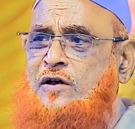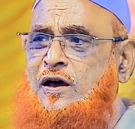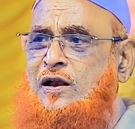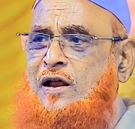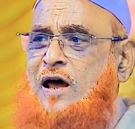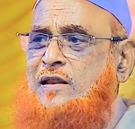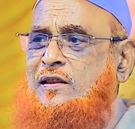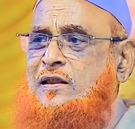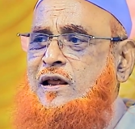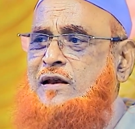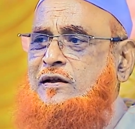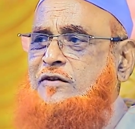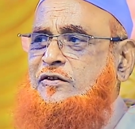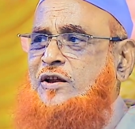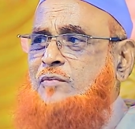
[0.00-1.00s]
আর আল্লাহর
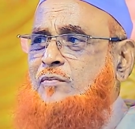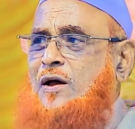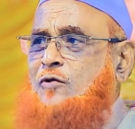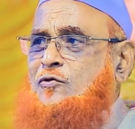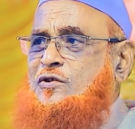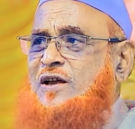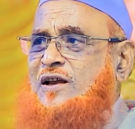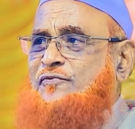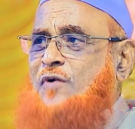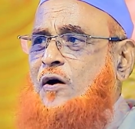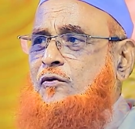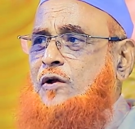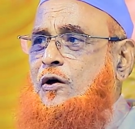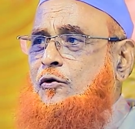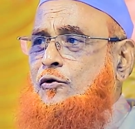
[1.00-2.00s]
কাছে মানুষের
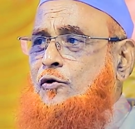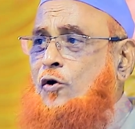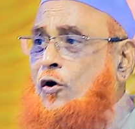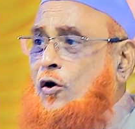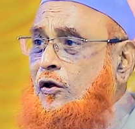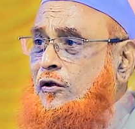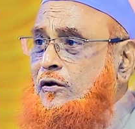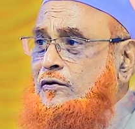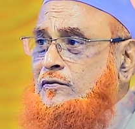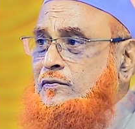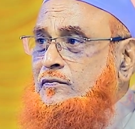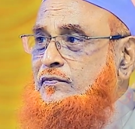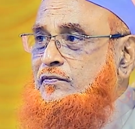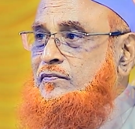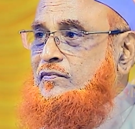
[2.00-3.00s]
পাওনা হইল
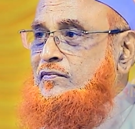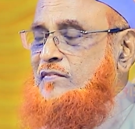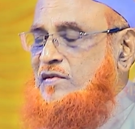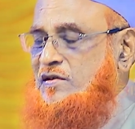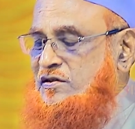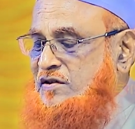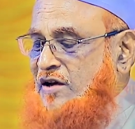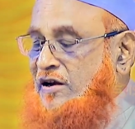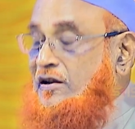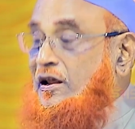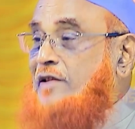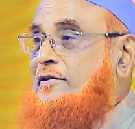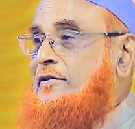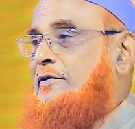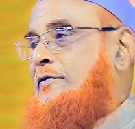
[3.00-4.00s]

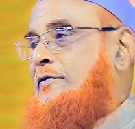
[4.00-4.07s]
জান্নাত